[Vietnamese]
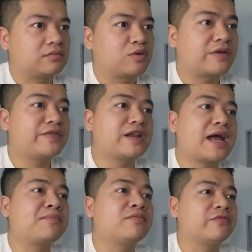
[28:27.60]
bóng đá Việt
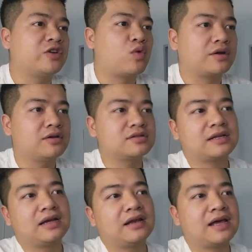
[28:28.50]
Nam. Việc Hoàng Đức
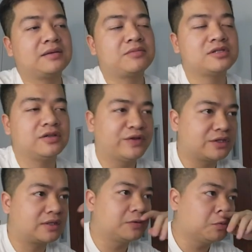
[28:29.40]
sang Thái Lan thăm cơ sở vật
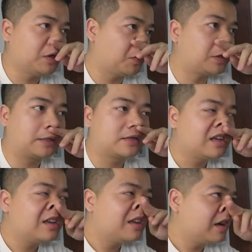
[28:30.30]
chất đúng là có thật,
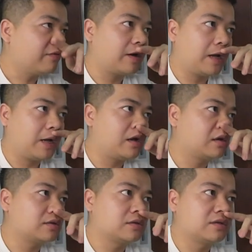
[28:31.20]

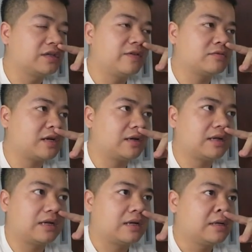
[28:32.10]
và hy vọng rằng
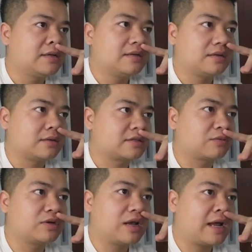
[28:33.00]
là
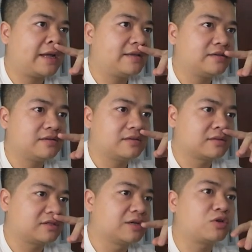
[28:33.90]
trong tương lai
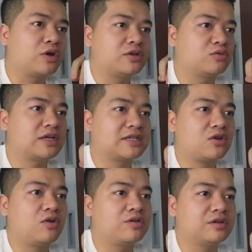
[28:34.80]
sớm thôi chúng ta sẽ
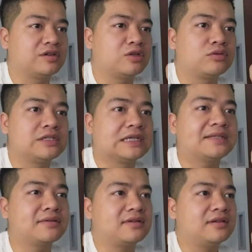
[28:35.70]
có được những cái thông tin
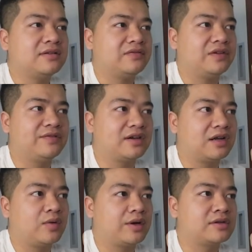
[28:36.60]
chính thức về việc
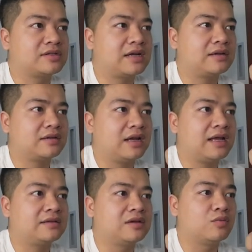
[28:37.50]
là Hoàng Đức sang Thái
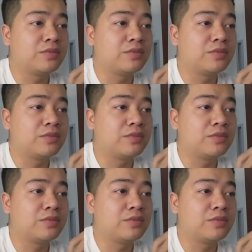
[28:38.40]
Lan thi đấu.